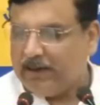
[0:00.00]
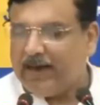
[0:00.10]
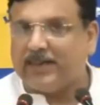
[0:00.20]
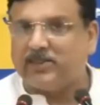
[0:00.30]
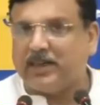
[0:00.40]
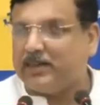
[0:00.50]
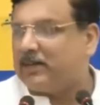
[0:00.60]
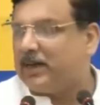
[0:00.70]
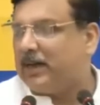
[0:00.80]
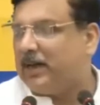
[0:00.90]
यह है
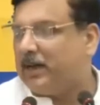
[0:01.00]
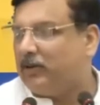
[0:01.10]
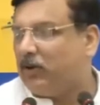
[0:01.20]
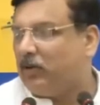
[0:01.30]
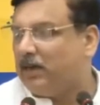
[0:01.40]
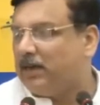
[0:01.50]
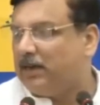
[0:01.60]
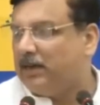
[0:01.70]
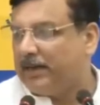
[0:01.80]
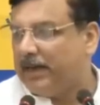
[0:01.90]
सेंट्रल इकोनॉमिक
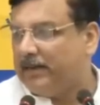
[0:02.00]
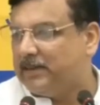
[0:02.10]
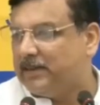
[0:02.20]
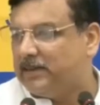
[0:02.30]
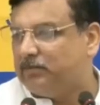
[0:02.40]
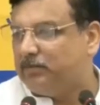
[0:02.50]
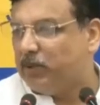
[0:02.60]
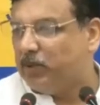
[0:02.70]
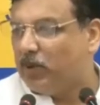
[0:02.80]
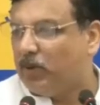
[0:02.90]
इंटेलिजेंस
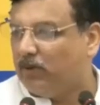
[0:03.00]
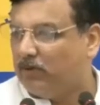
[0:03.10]
ब्यूरो